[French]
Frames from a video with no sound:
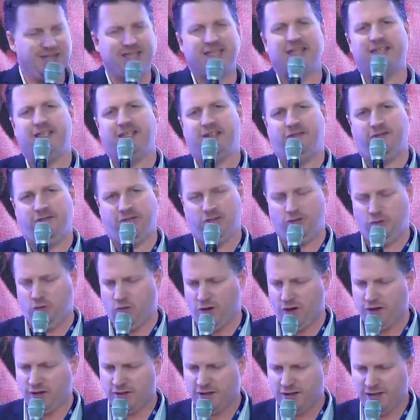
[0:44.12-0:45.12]
années devant
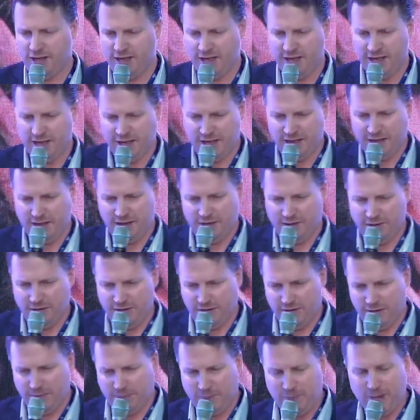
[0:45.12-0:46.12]
soi.
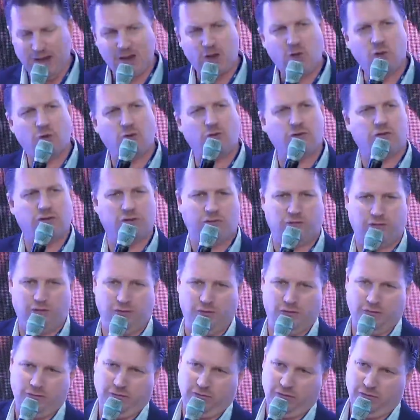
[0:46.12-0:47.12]
Euh, par contre,
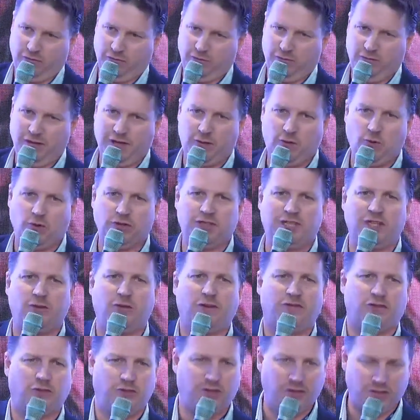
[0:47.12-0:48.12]
euh, les courtiers
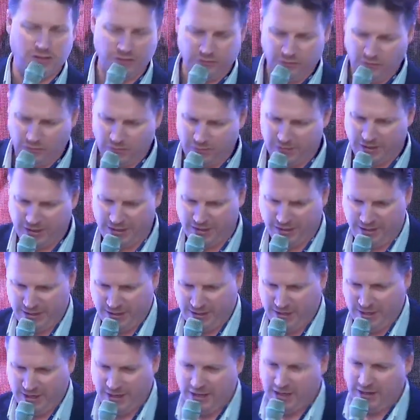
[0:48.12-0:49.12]
doivent se transformer.
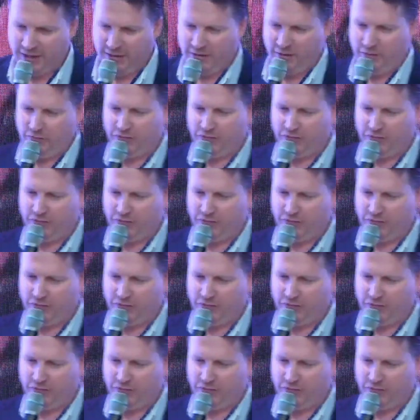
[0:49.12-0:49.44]
Vous